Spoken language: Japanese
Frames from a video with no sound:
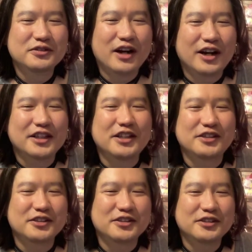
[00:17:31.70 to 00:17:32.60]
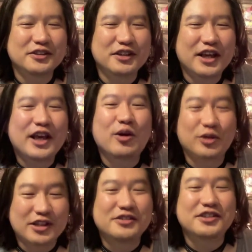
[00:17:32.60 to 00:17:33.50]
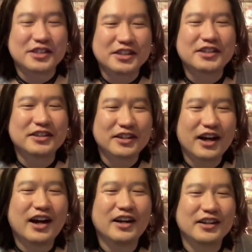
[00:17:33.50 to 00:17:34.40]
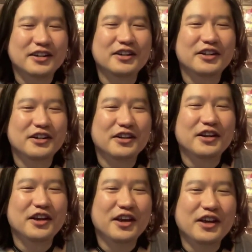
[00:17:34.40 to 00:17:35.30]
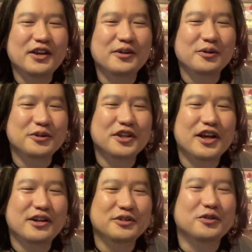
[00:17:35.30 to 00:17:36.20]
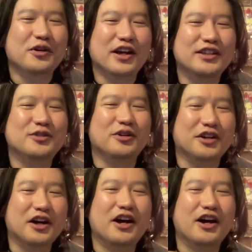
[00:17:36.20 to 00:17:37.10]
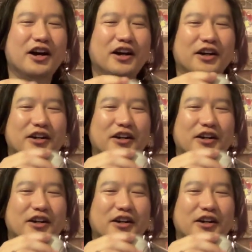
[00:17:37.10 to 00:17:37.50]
あれです英語ですし、はい、英語でやるのがいいのかな、は